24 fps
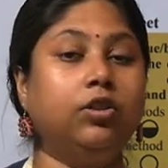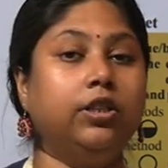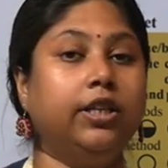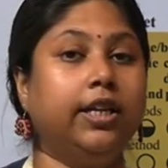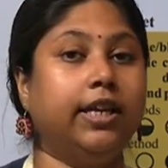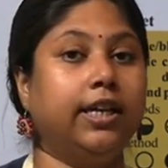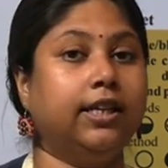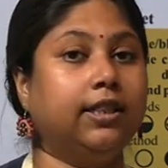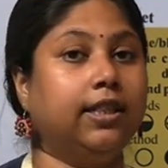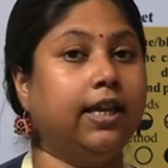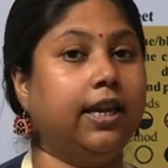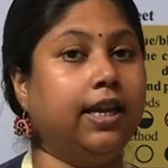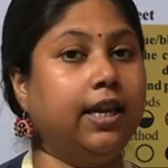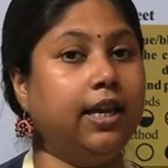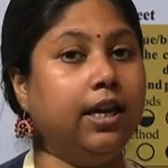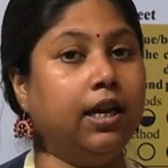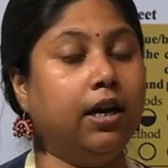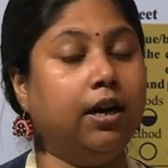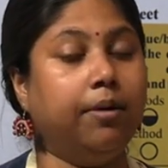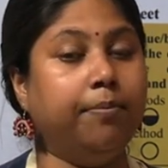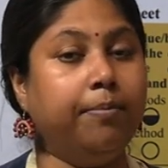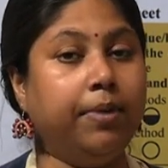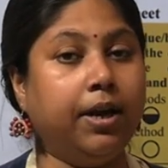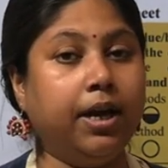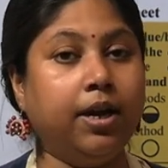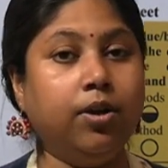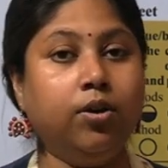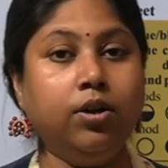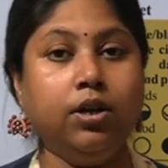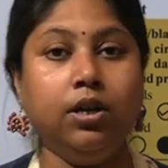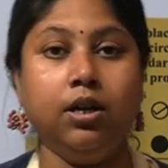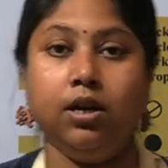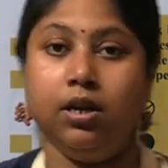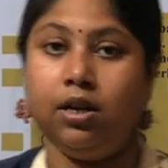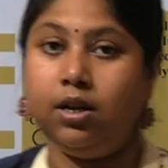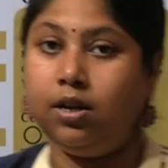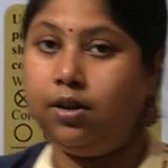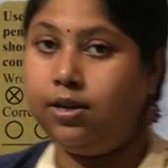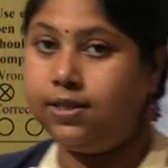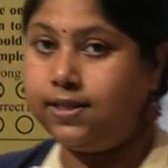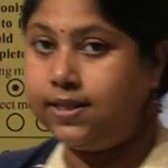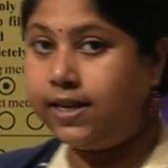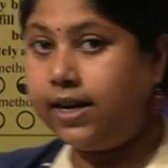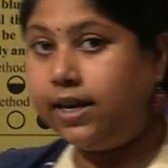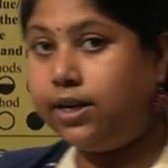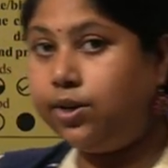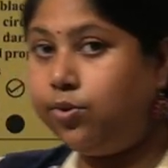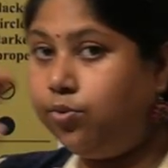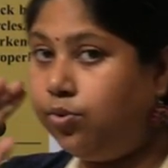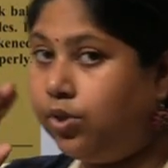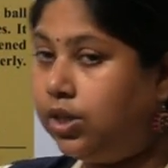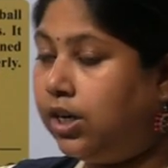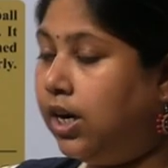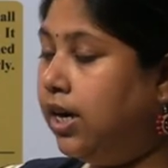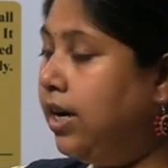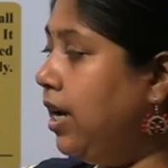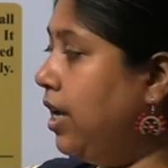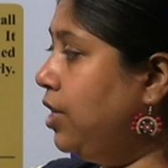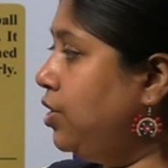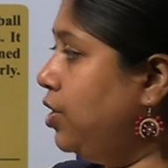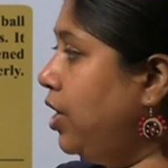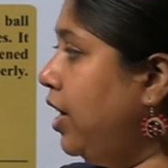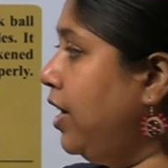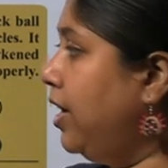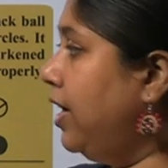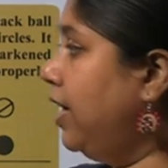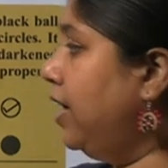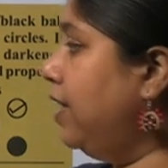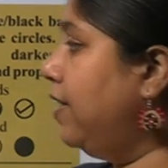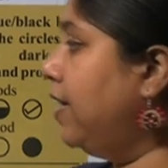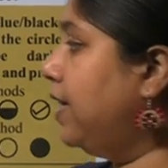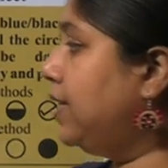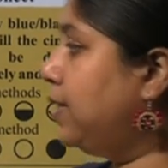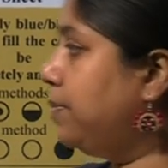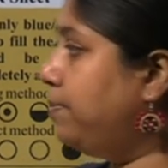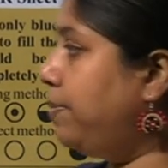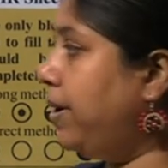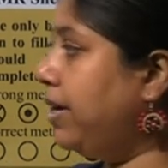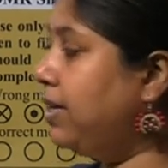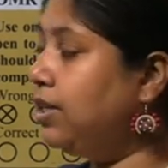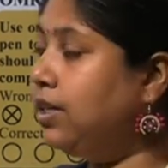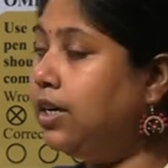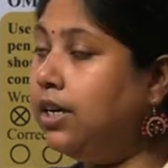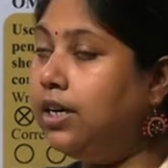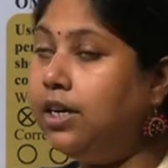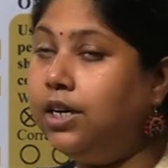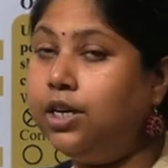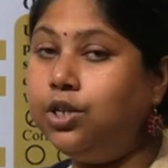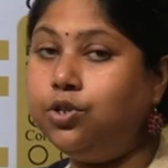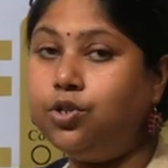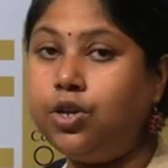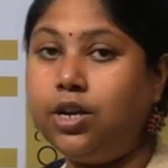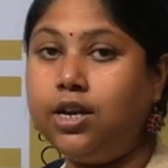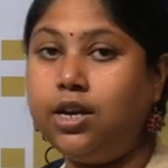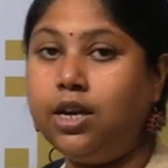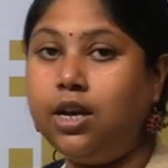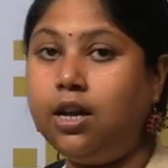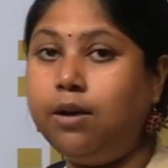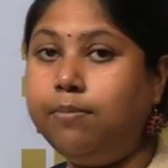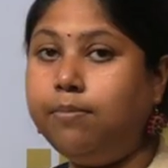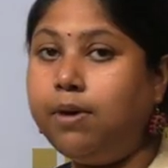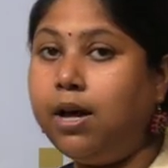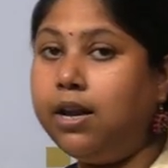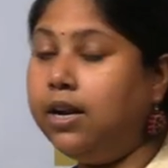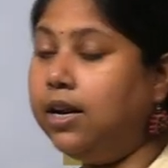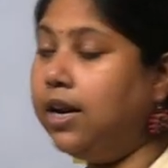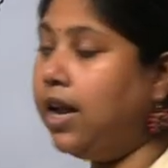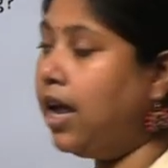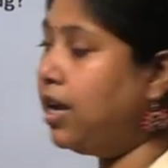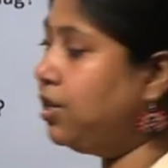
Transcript: को देखते ही हमें सल्यूट करना चाहिए रेस्पेक्ट करनी चाहिए हमारे